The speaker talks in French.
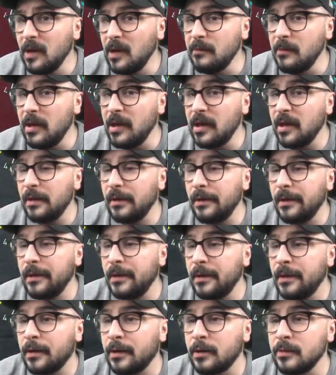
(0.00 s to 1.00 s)
Mais,
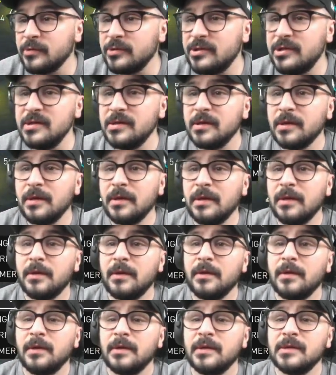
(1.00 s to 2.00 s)
euh, comme je dis,
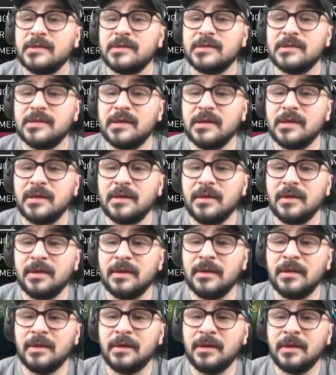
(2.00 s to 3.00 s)
c'est.
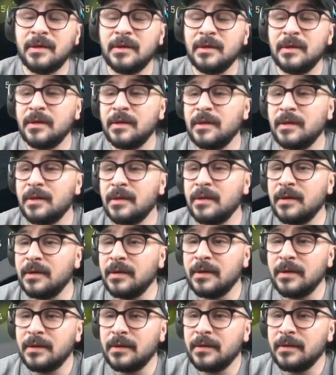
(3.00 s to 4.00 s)

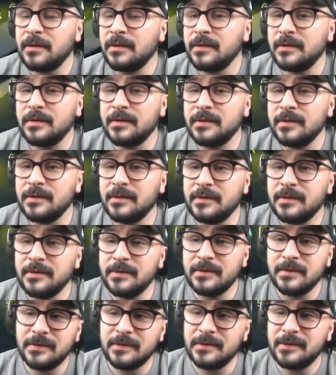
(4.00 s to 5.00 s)
Euh,
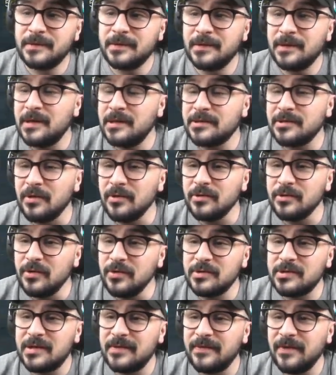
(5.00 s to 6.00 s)
les gens,
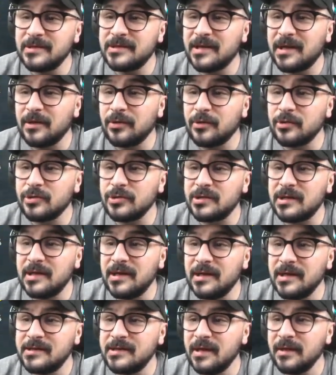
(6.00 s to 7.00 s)
eux, ce qu'ils veulent, c'est quelque chose qui
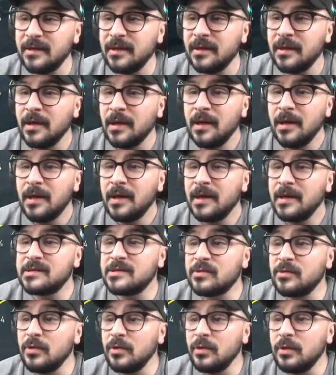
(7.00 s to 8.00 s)
les tienne.
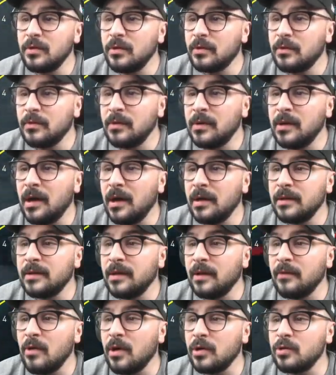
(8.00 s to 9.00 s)
Est-ce que là,
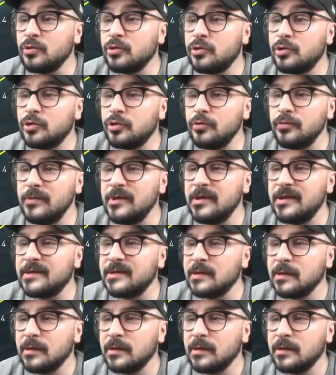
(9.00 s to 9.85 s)
d'avoir le summit,